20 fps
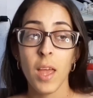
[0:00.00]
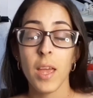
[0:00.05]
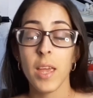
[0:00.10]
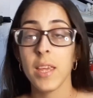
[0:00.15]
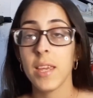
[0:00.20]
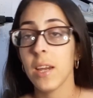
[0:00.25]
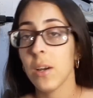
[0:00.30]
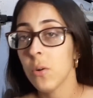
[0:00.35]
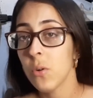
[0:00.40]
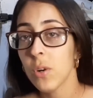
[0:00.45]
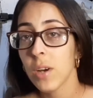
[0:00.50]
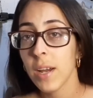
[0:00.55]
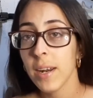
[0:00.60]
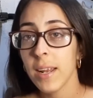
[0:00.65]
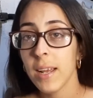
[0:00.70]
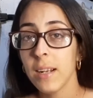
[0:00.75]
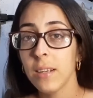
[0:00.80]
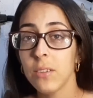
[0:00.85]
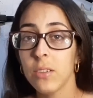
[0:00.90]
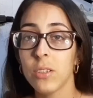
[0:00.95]
Y es un
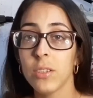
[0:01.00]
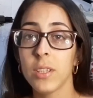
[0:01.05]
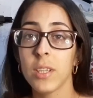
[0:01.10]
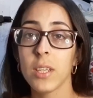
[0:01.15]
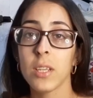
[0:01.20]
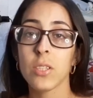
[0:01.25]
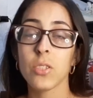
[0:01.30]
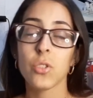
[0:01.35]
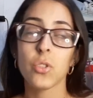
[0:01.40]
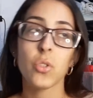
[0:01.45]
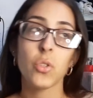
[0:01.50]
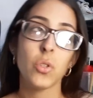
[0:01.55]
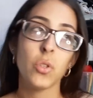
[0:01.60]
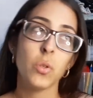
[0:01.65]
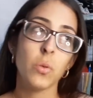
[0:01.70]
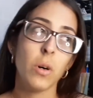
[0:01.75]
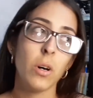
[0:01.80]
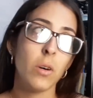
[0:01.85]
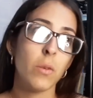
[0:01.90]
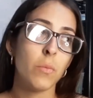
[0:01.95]
canal donde
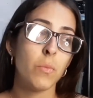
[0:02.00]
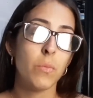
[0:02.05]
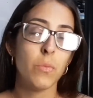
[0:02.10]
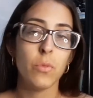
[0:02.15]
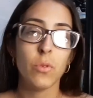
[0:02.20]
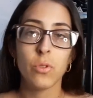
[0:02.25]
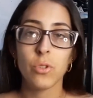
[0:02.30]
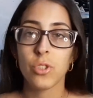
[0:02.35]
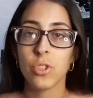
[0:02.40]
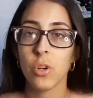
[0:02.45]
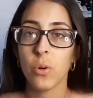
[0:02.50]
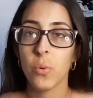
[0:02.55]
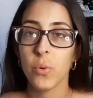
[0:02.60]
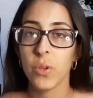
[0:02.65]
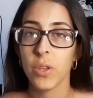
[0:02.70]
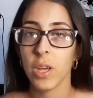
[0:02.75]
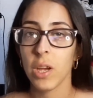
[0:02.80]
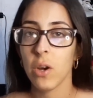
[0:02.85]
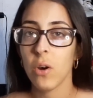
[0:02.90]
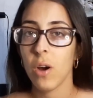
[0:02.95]
subo muchos
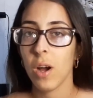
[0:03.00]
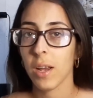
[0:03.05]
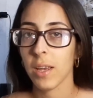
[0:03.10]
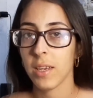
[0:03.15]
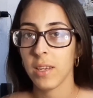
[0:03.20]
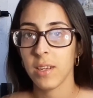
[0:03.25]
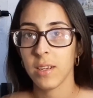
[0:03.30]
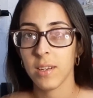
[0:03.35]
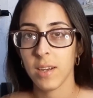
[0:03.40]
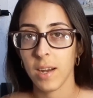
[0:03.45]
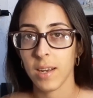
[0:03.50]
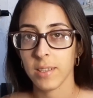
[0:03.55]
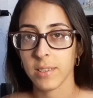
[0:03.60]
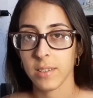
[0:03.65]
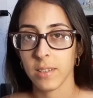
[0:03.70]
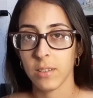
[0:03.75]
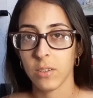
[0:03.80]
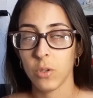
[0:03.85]
videos aquí en casa.